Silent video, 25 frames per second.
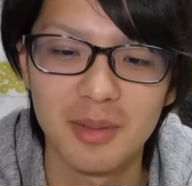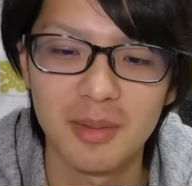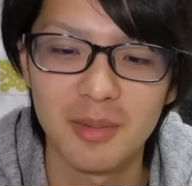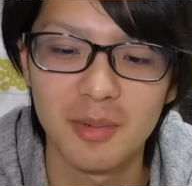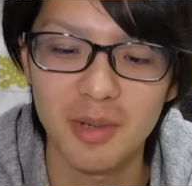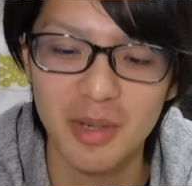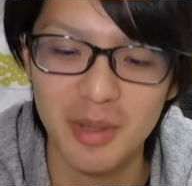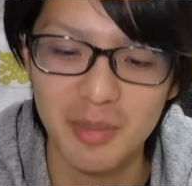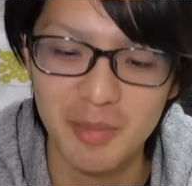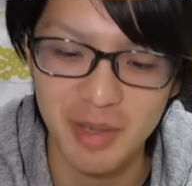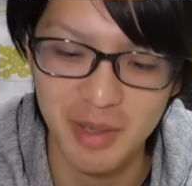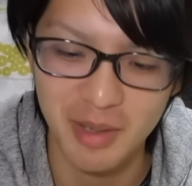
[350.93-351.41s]

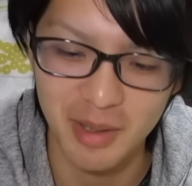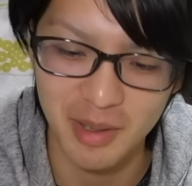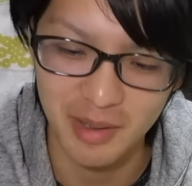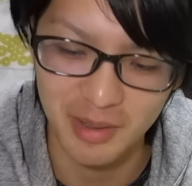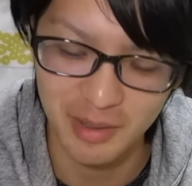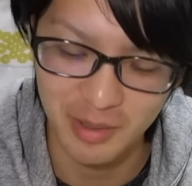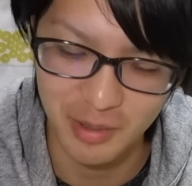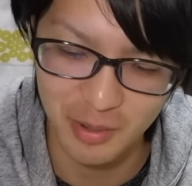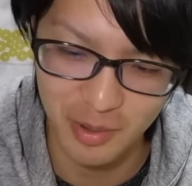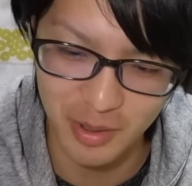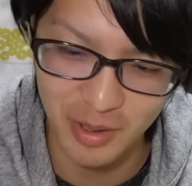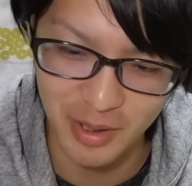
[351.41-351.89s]
俺今、
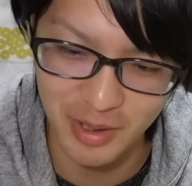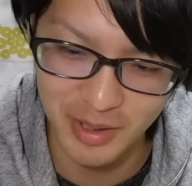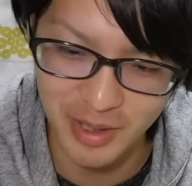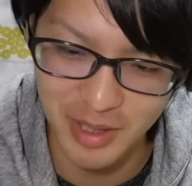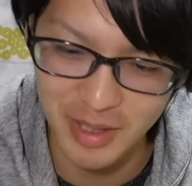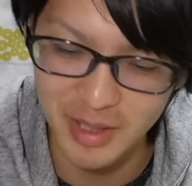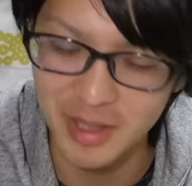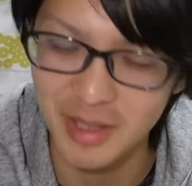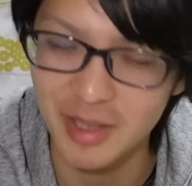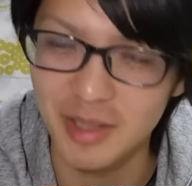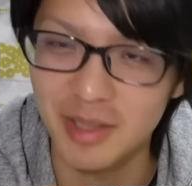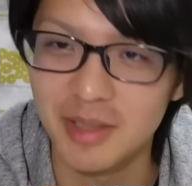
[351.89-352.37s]
これから
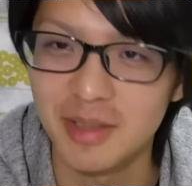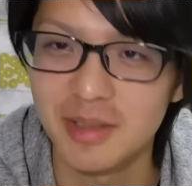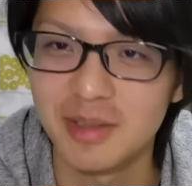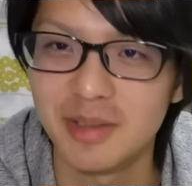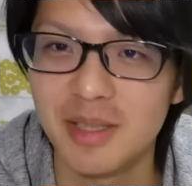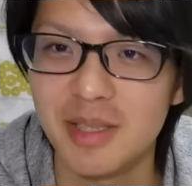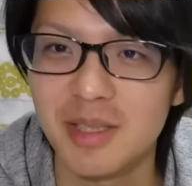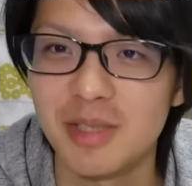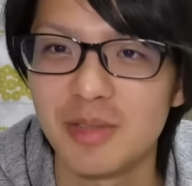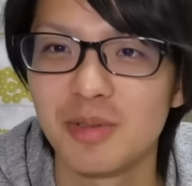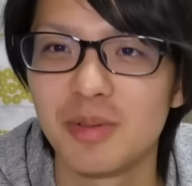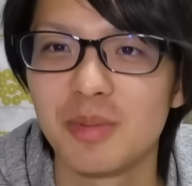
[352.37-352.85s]
何か、
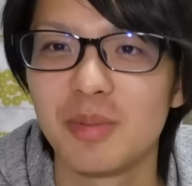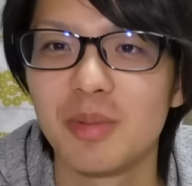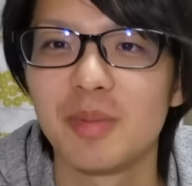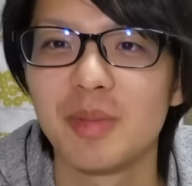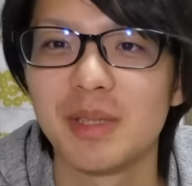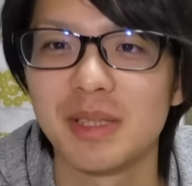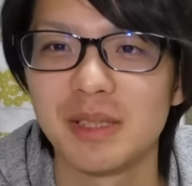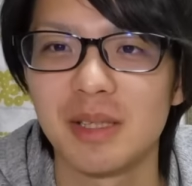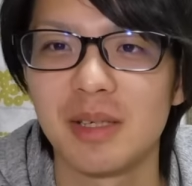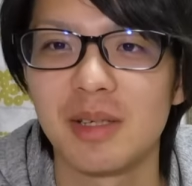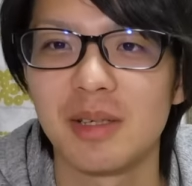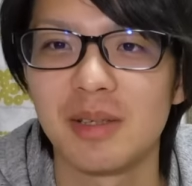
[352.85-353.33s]
何言うと思いま
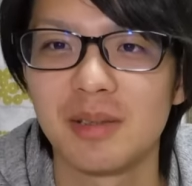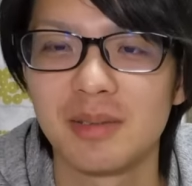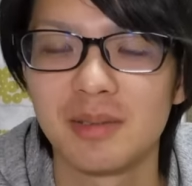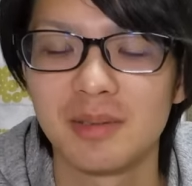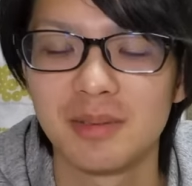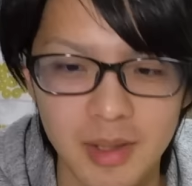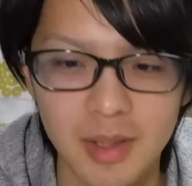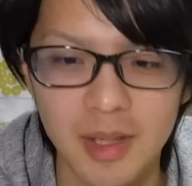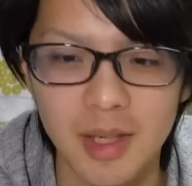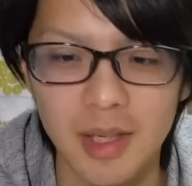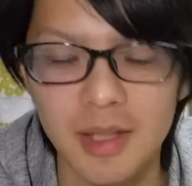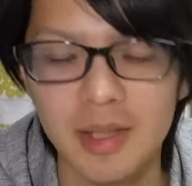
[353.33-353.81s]
すか？
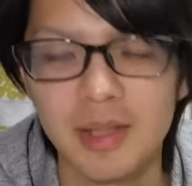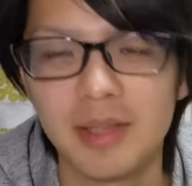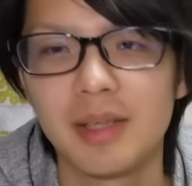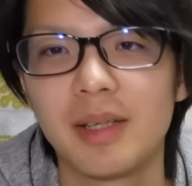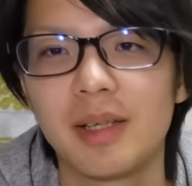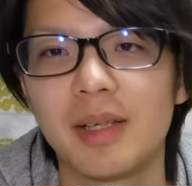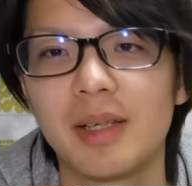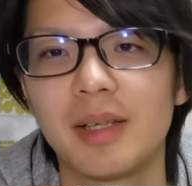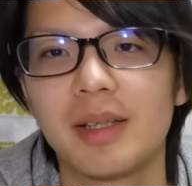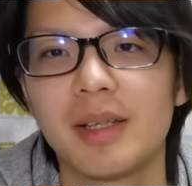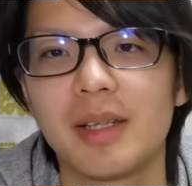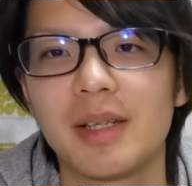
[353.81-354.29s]
はい、
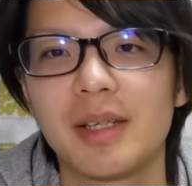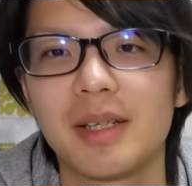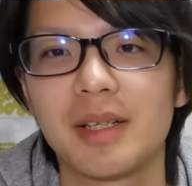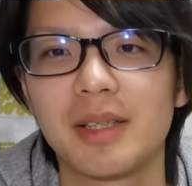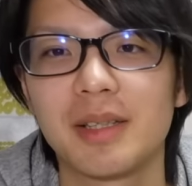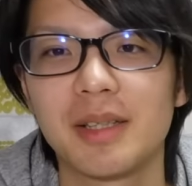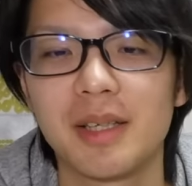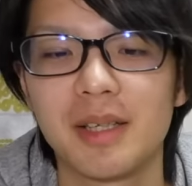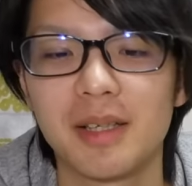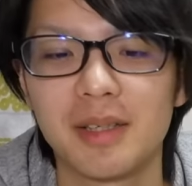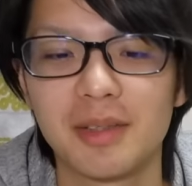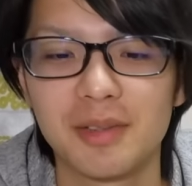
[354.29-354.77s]
えー、何が言
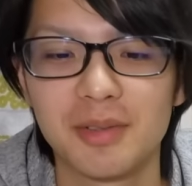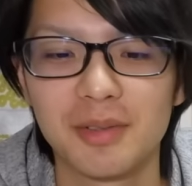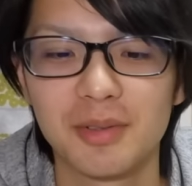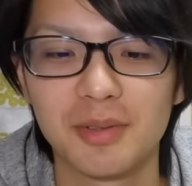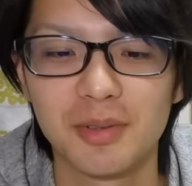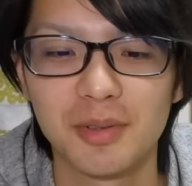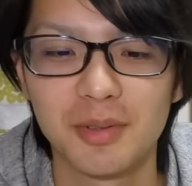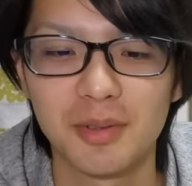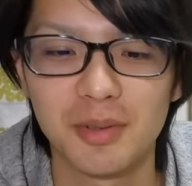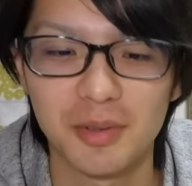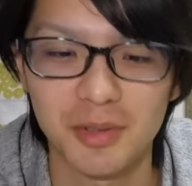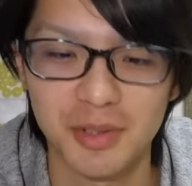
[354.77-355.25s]
いたいかという
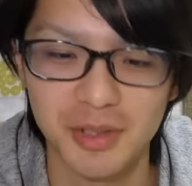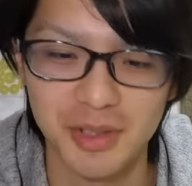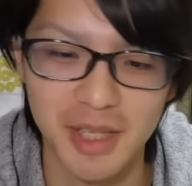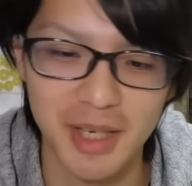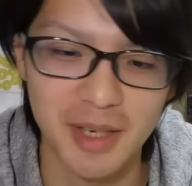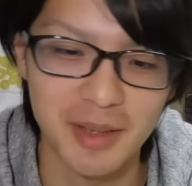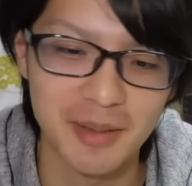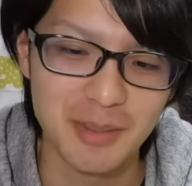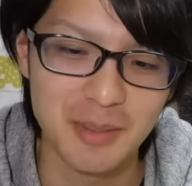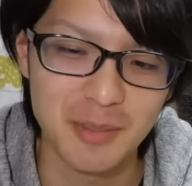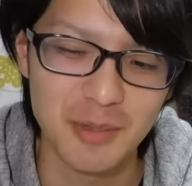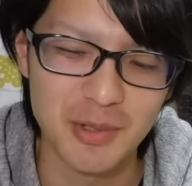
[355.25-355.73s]
と、こち
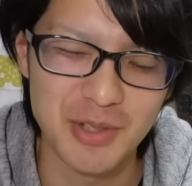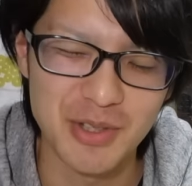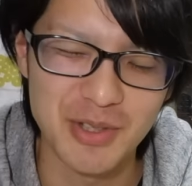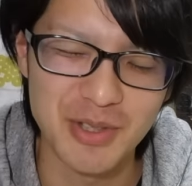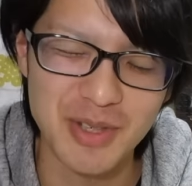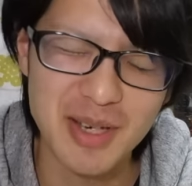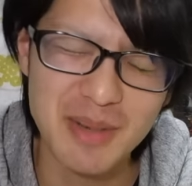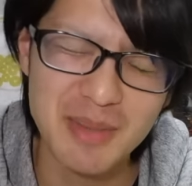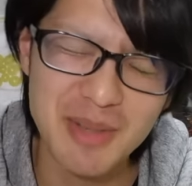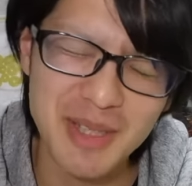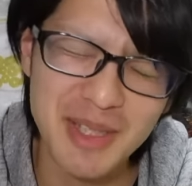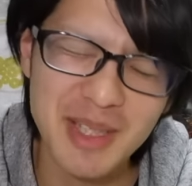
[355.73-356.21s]
ら。もう極
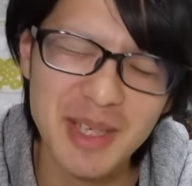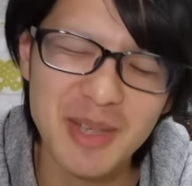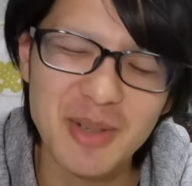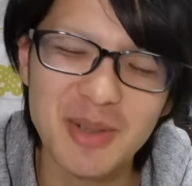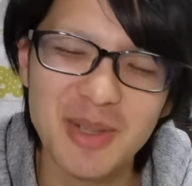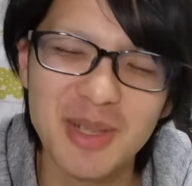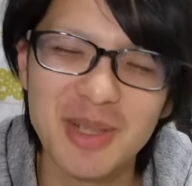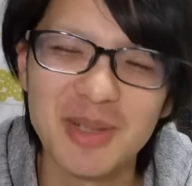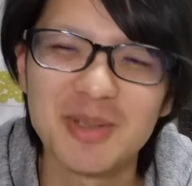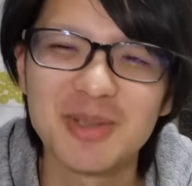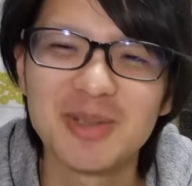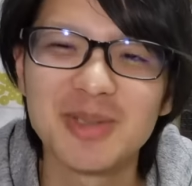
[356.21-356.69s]
めた方
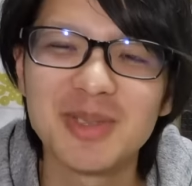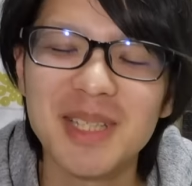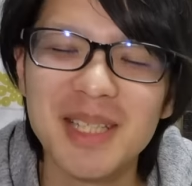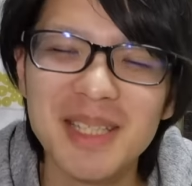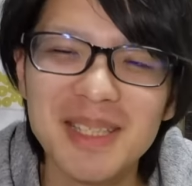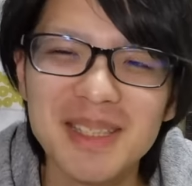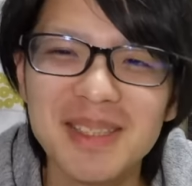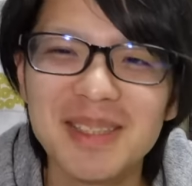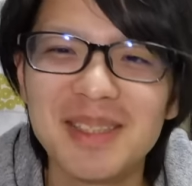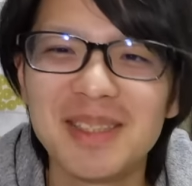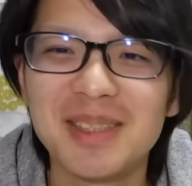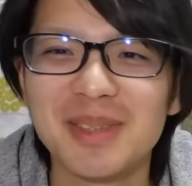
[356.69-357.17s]
が良くな
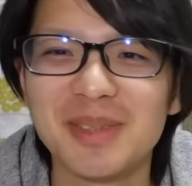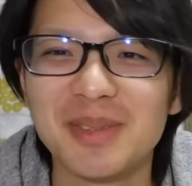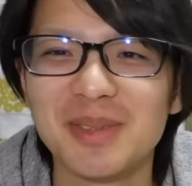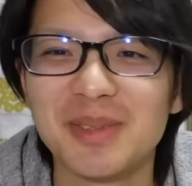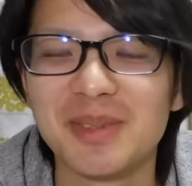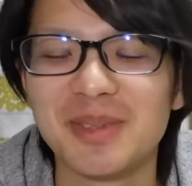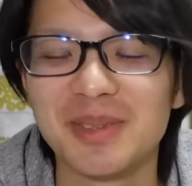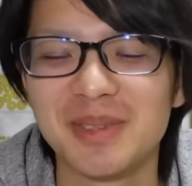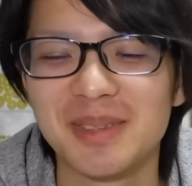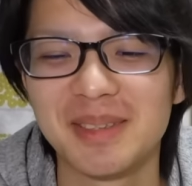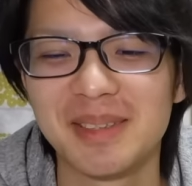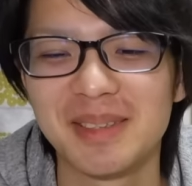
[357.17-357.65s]
いってい
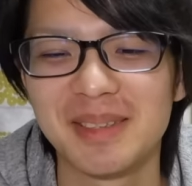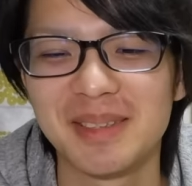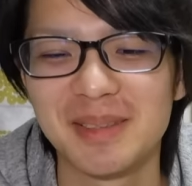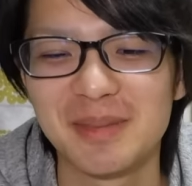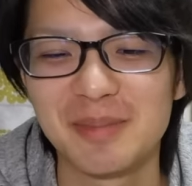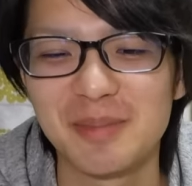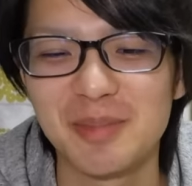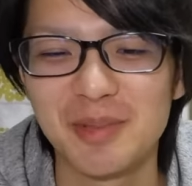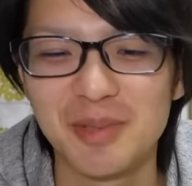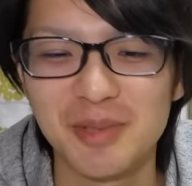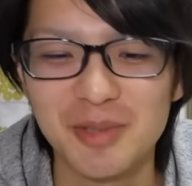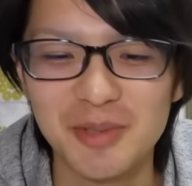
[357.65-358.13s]
う。
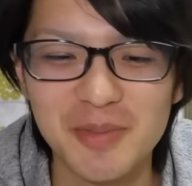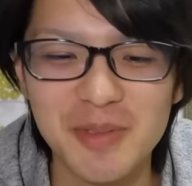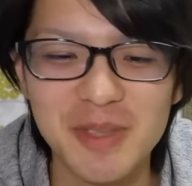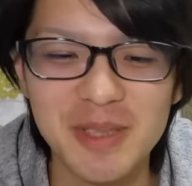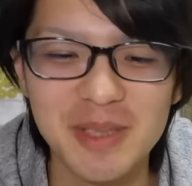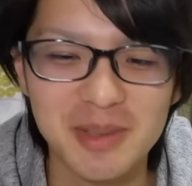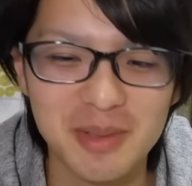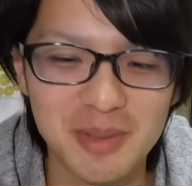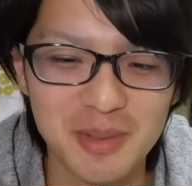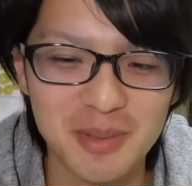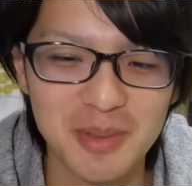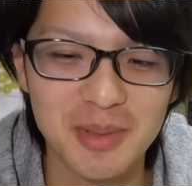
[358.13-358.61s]
もう
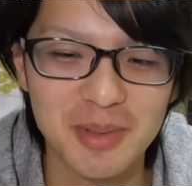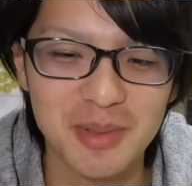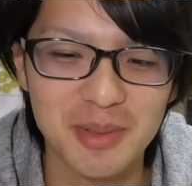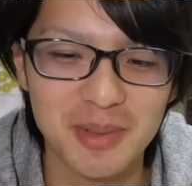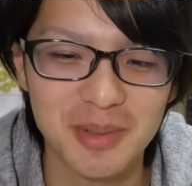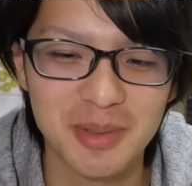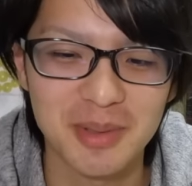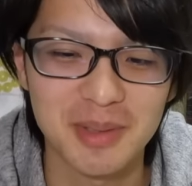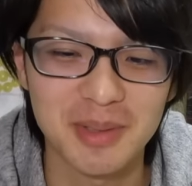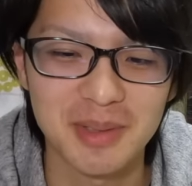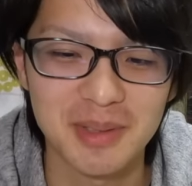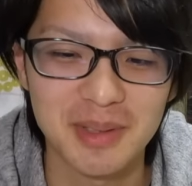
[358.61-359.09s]
ルフィ
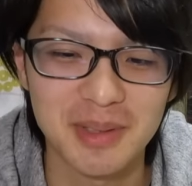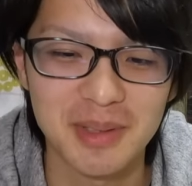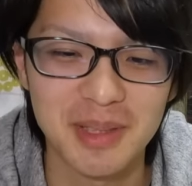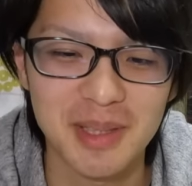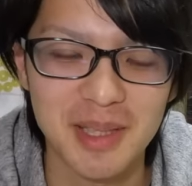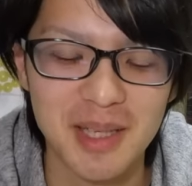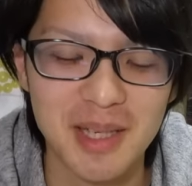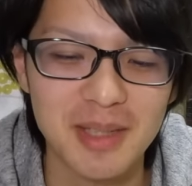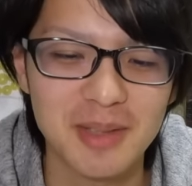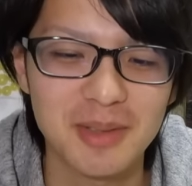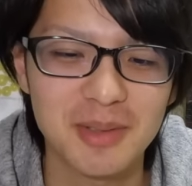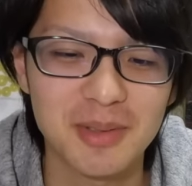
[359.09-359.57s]
と、
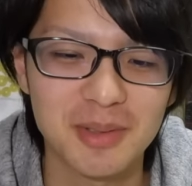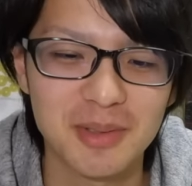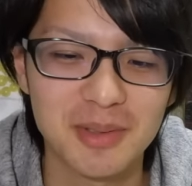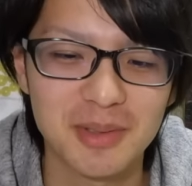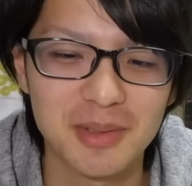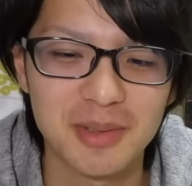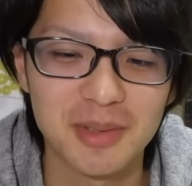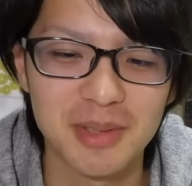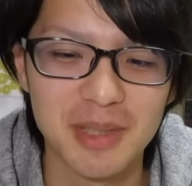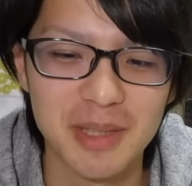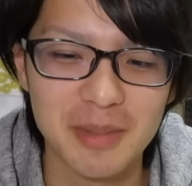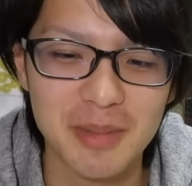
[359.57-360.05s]

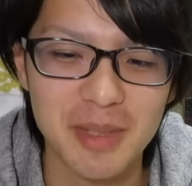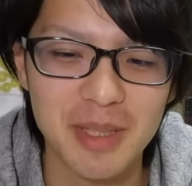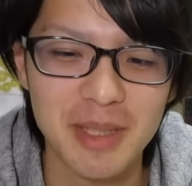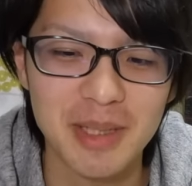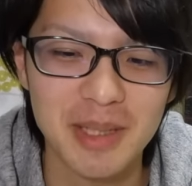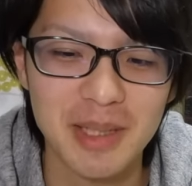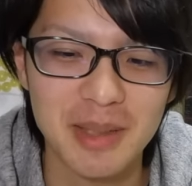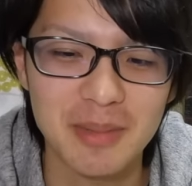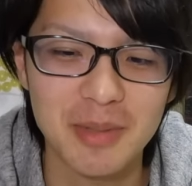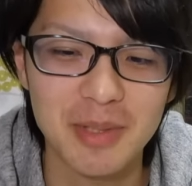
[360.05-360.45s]
ハンコックのにまいカ